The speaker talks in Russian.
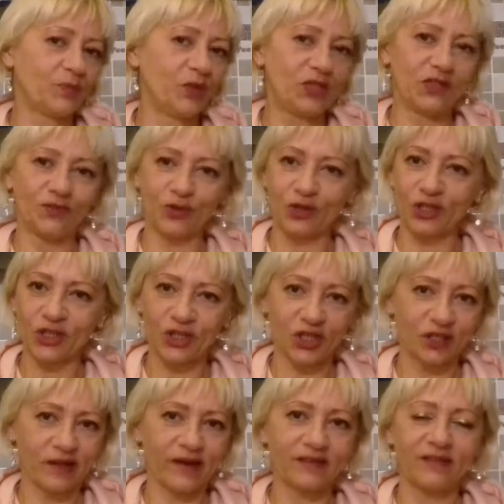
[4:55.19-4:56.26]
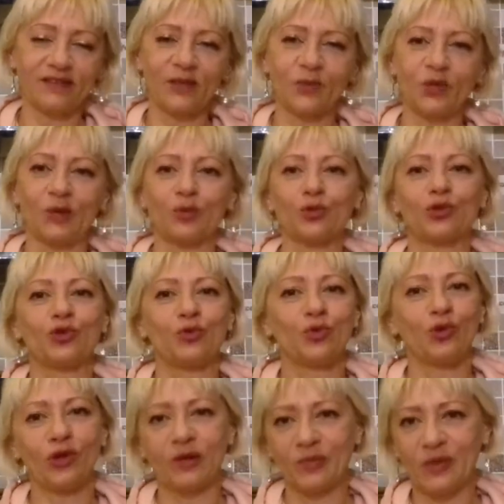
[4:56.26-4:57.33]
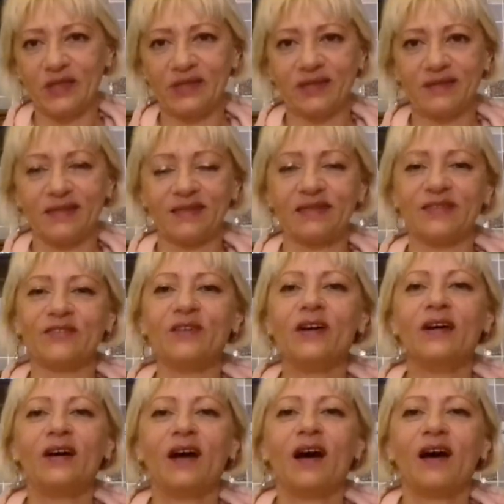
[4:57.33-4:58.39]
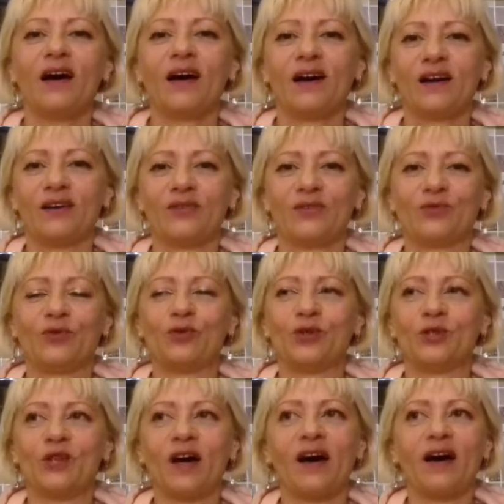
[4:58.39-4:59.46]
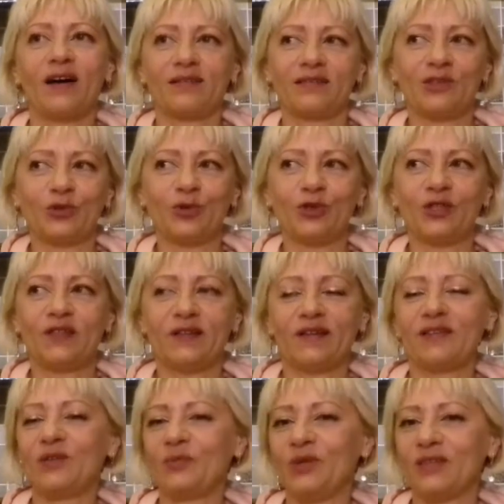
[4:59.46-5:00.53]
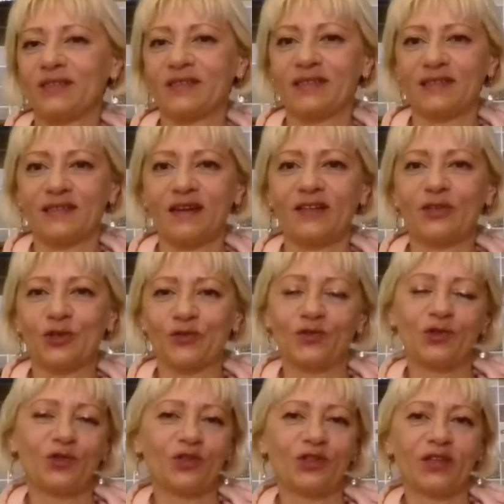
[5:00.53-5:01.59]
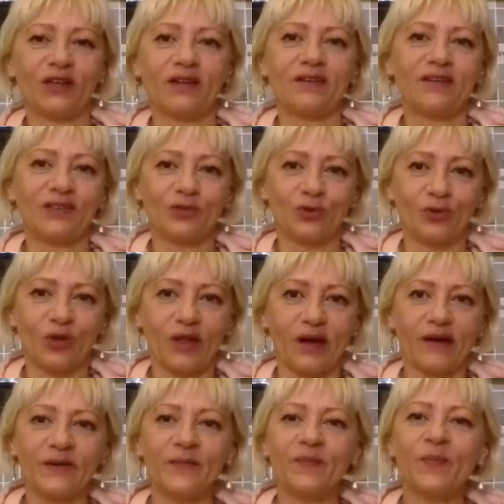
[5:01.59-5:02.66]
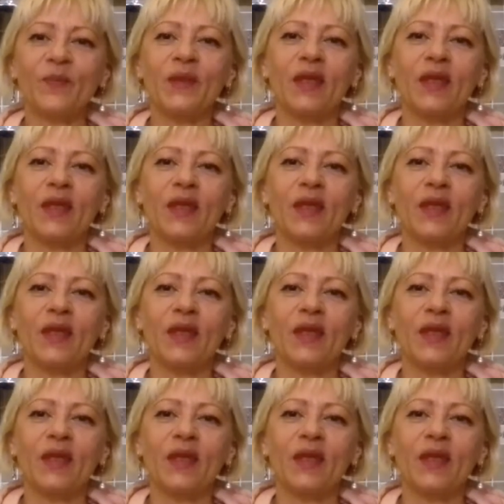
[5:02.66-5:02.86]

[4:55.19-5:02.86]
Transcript: пить его нежелательно, потому что много пестицидов. А, вот. А с другой стороны, мне рассказали, что все это ерунда.